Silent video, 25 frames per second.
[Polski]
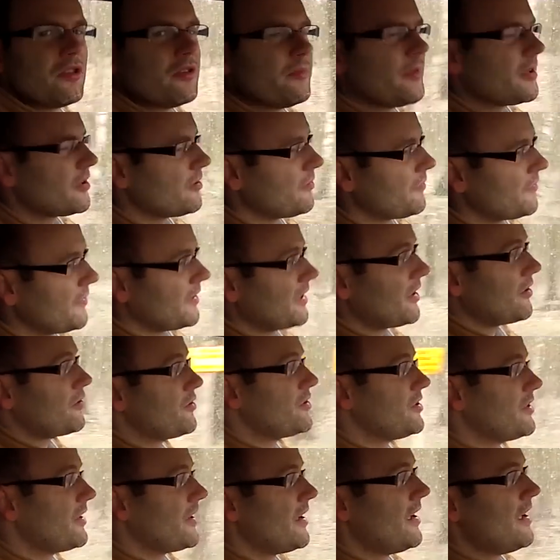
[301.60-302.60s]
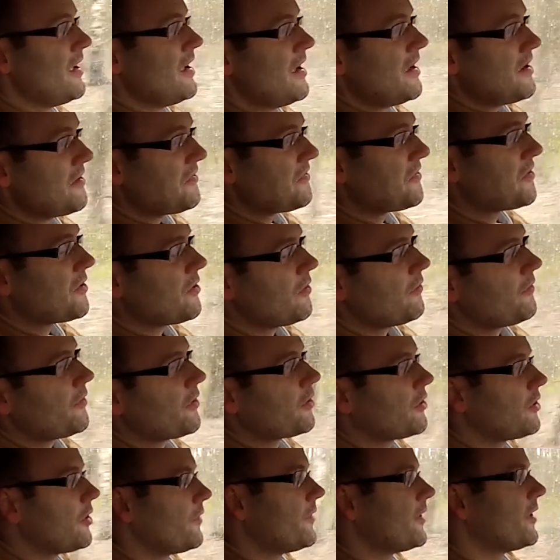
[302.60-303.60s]
km na godzinę w
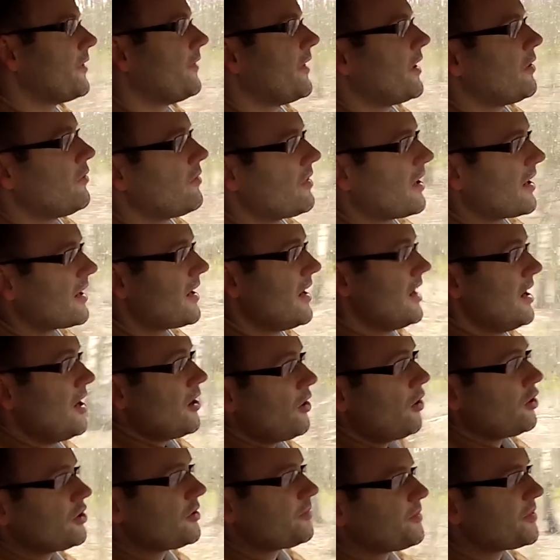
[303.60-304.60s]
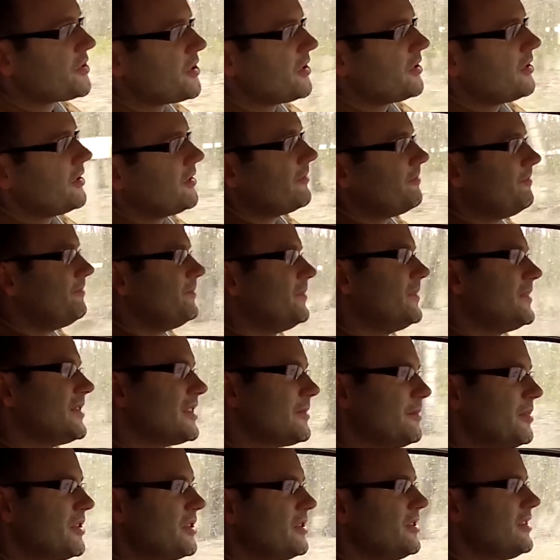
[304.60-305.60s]
komfortowych warunkach, choć przy
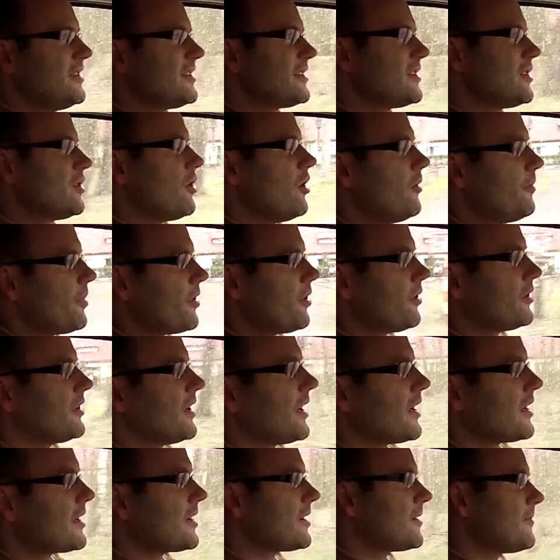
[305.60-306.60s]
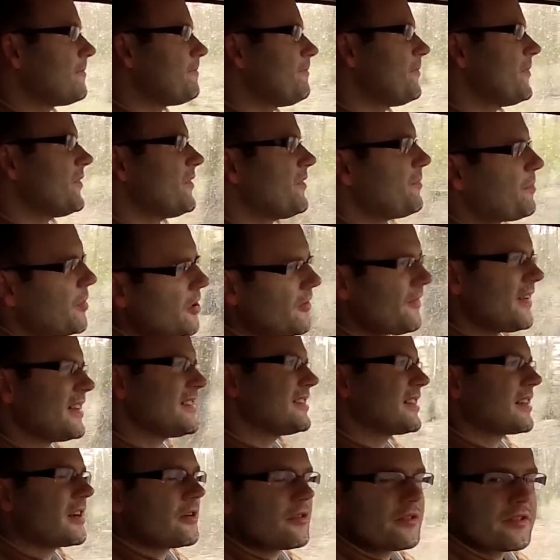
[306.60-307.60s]
zbyt niskich obrotach
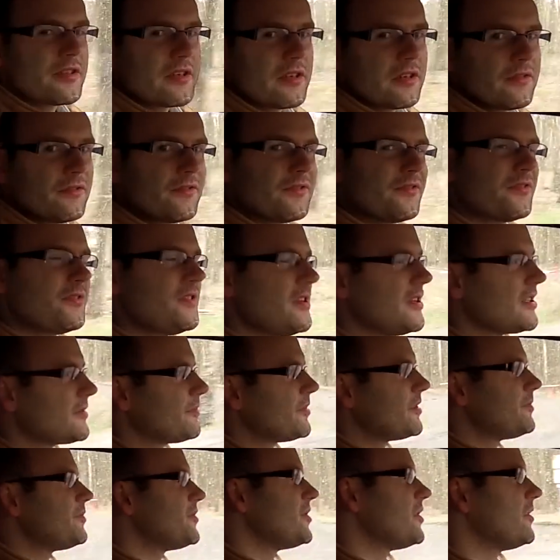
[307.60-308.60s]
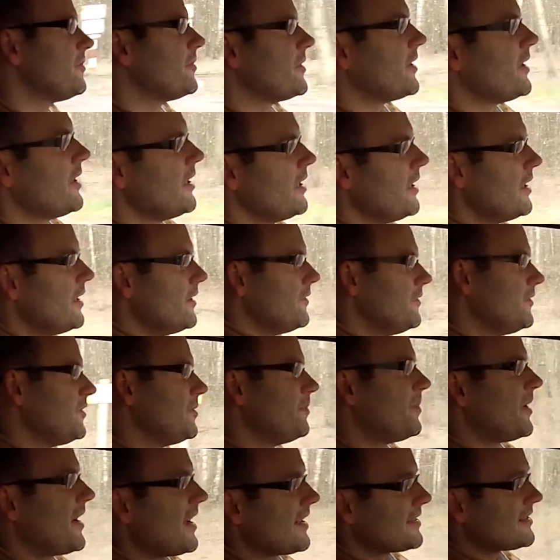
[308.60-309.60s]
wprowadza karoserię w niezbyt przyjemne
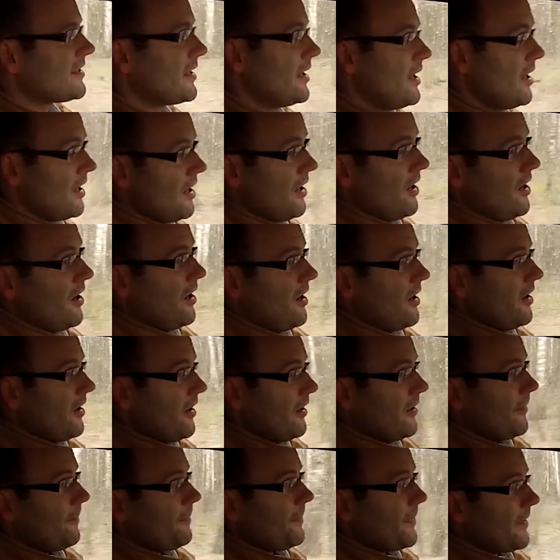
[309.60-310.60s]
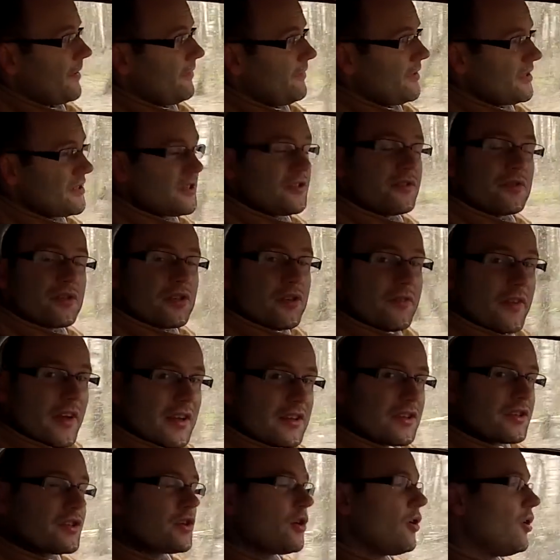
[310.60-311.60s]
wibracje. Wiecie, co
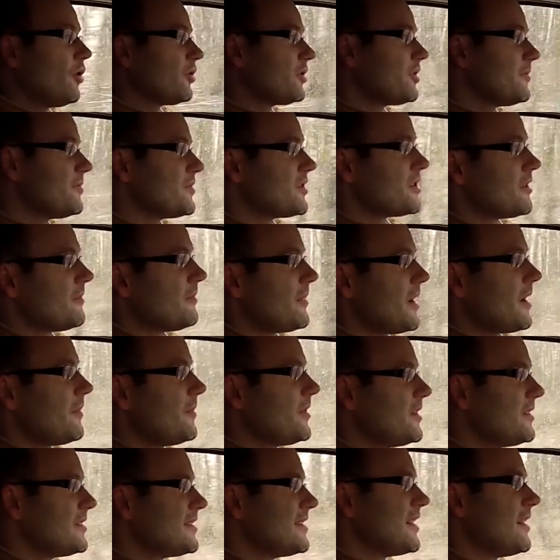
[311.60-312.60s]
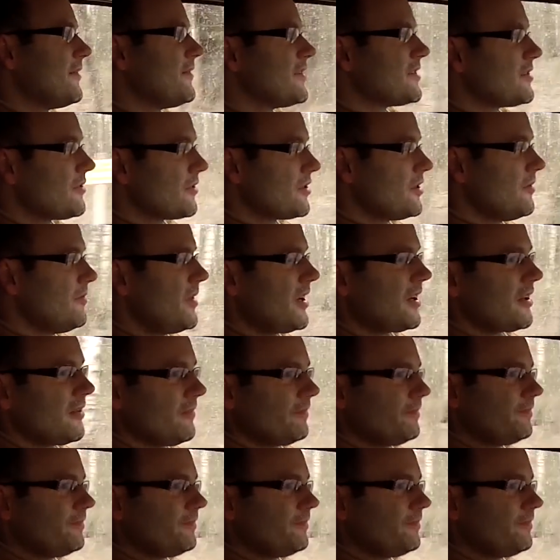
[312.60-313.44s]
świadczy o tym, że mamy za wysoki bieg?